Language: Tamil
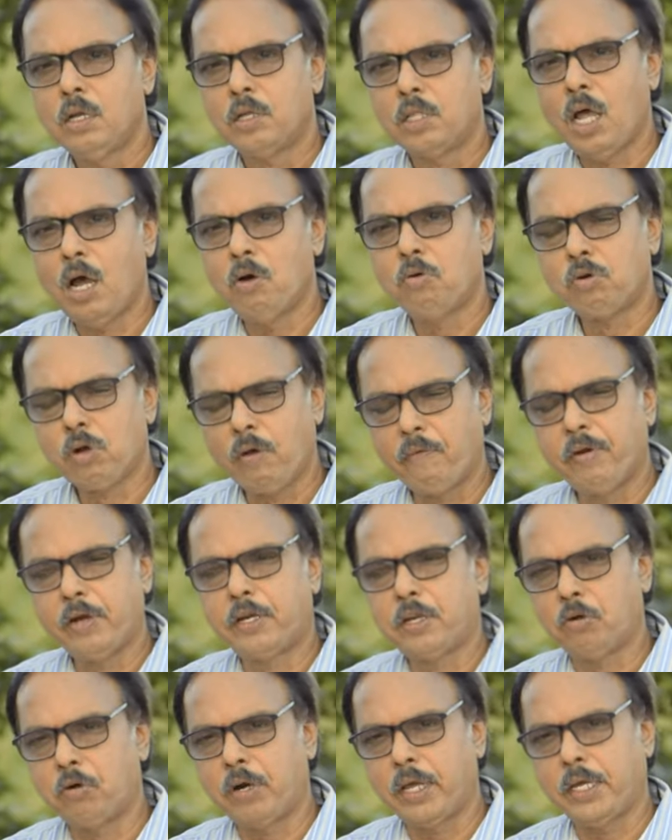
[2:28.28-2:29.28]
தான் உங்கள்
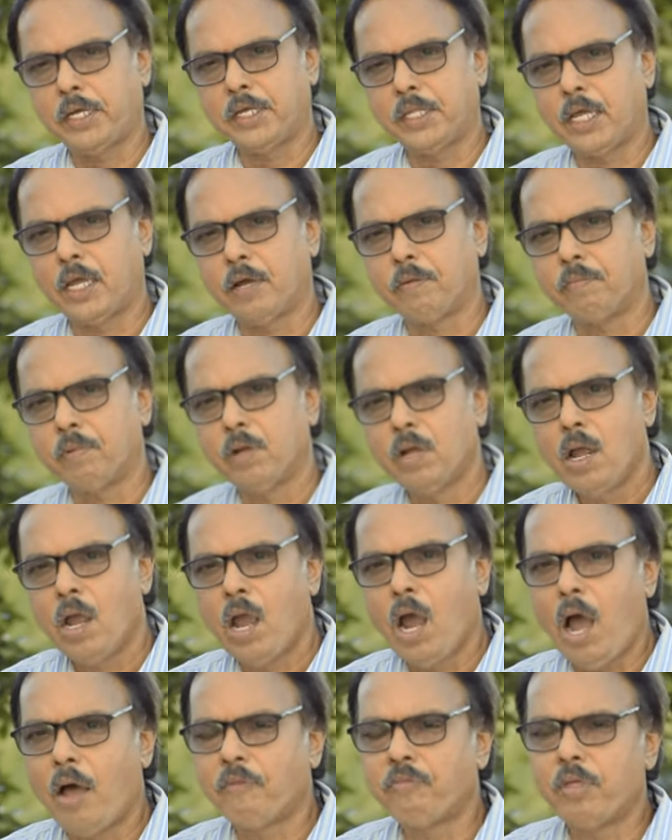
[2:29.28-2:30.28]
வீட்டினுடைய இதயம்
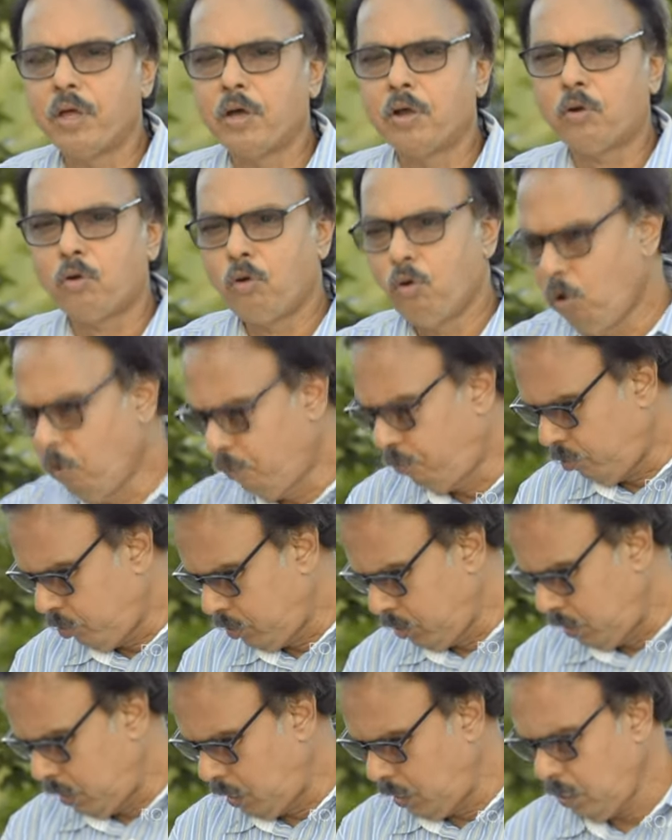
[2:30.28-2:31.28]
அந்த ரூஃப்
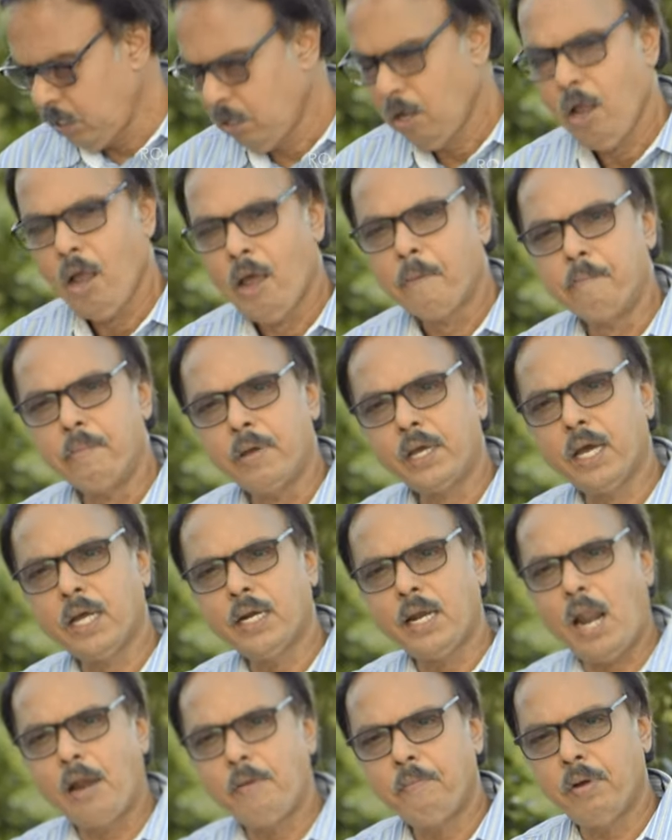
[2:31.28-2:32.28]
வந்து மிக
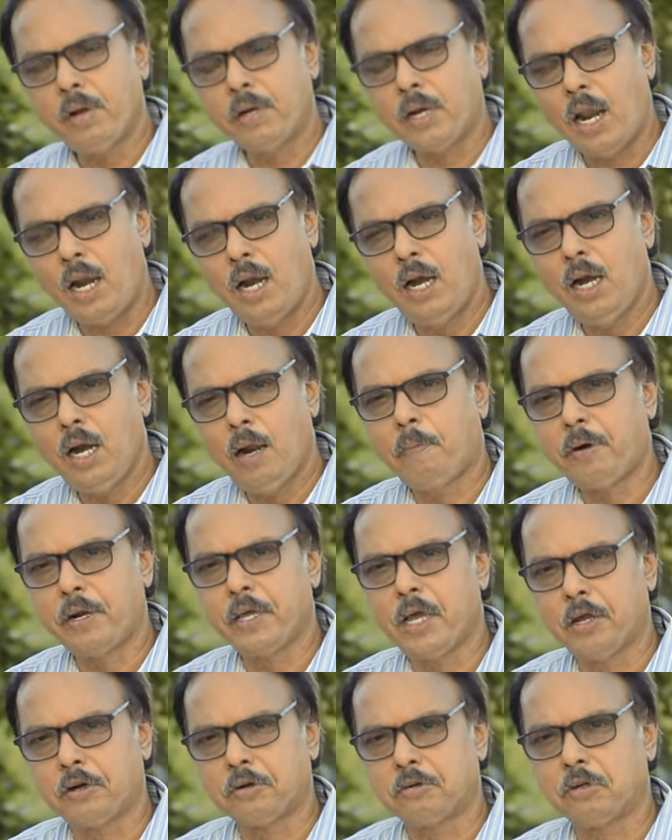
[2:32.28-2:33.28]
நன்
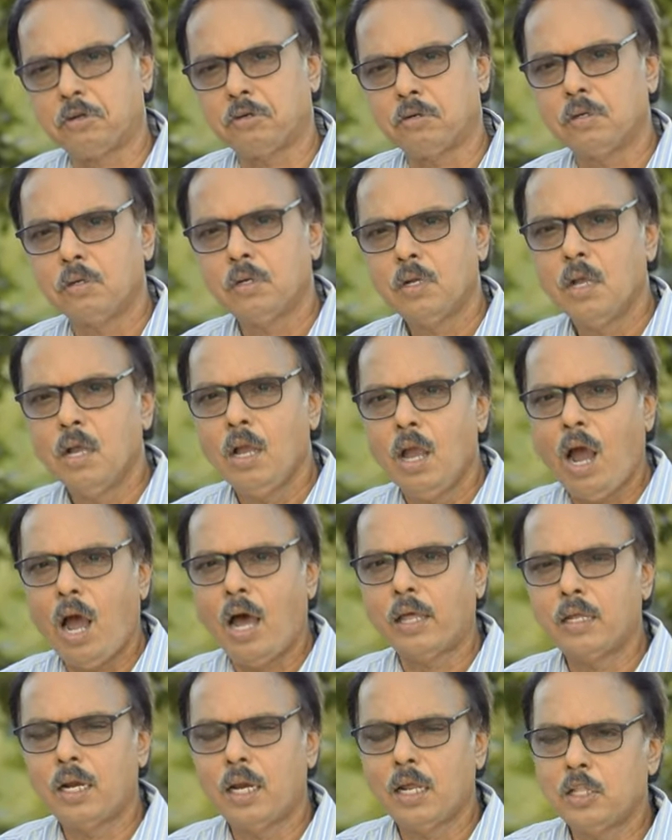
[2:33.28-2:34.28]
நல்லபடியாக இருக்கணும்
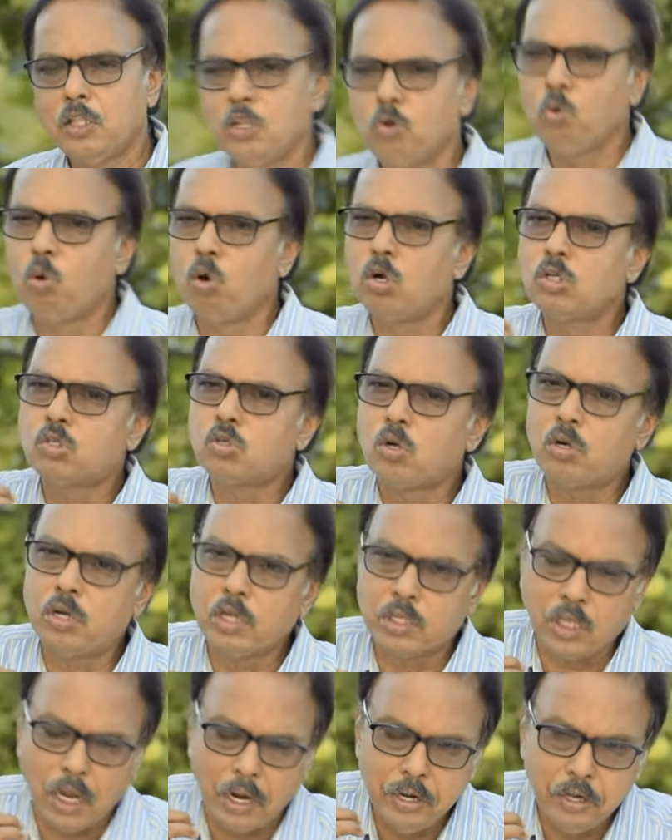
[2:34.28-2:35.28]
அதிலிருந்து ஒரு
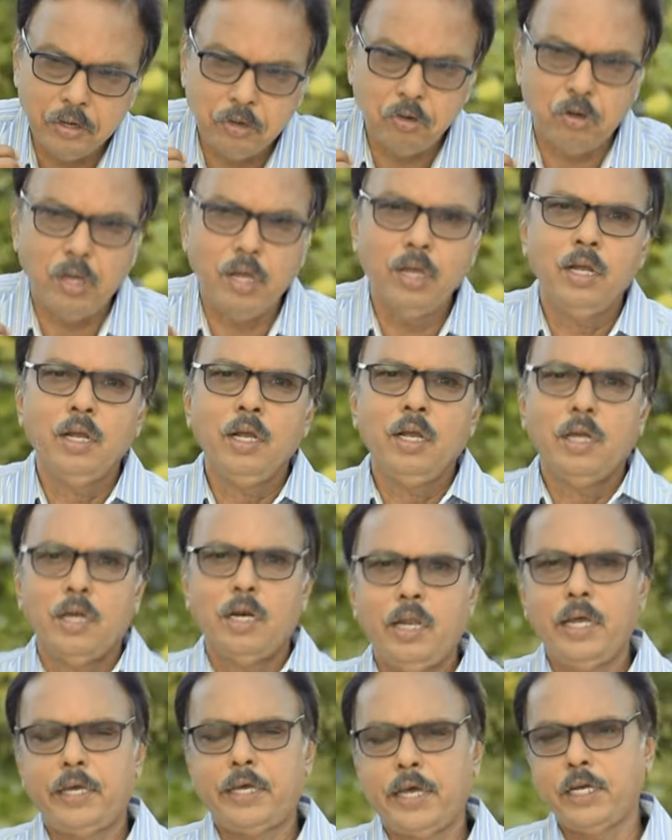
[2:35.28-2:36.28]
சொட்டு தண்ணி கூட
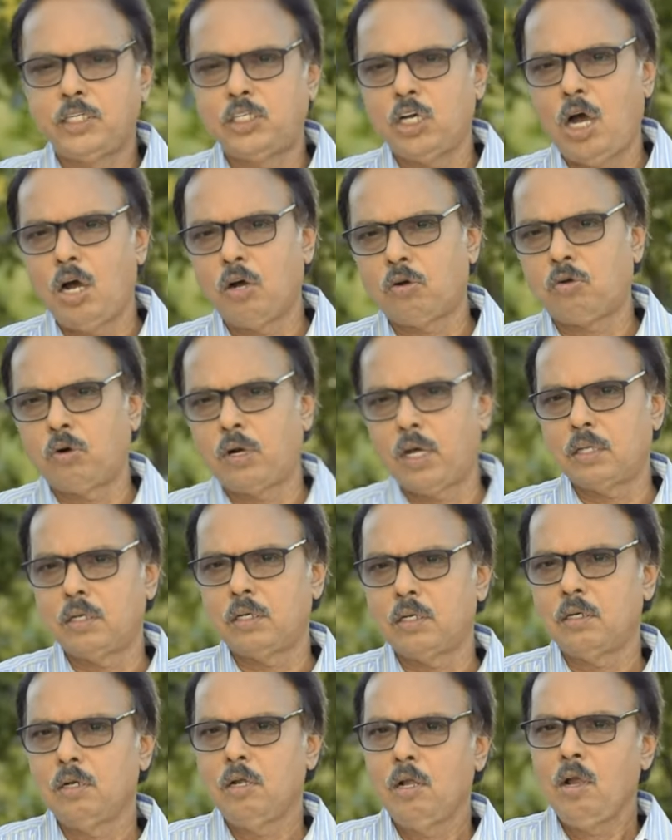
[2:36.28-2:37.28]
லீக்கேஜ் ஆகக்கூடாது
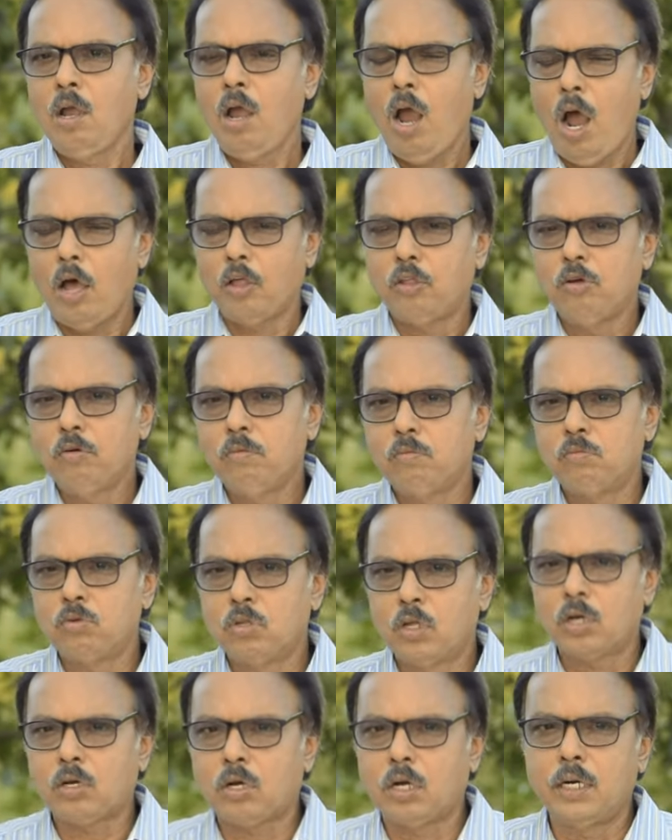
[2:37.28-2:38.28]
அதுவும்
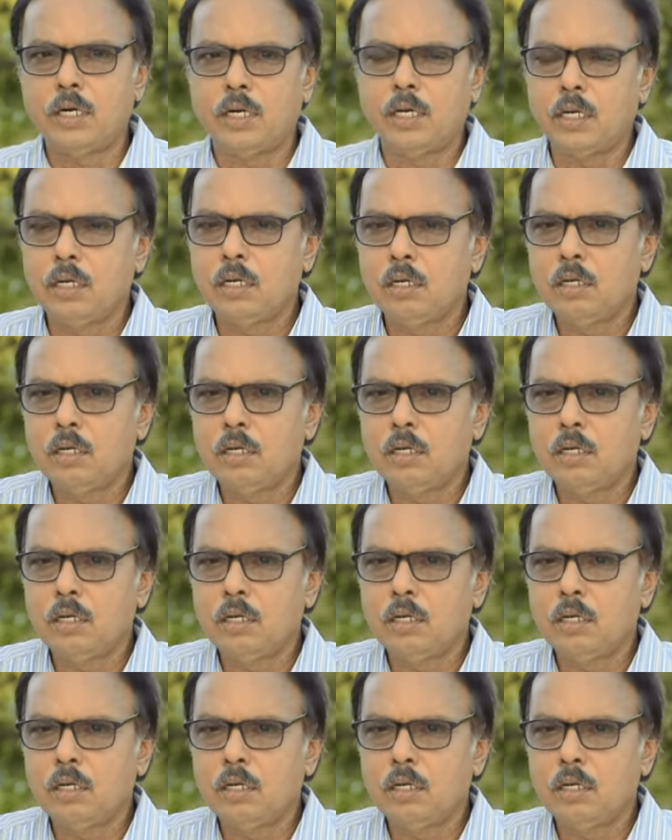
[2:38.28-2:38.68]
முதற்கண்டு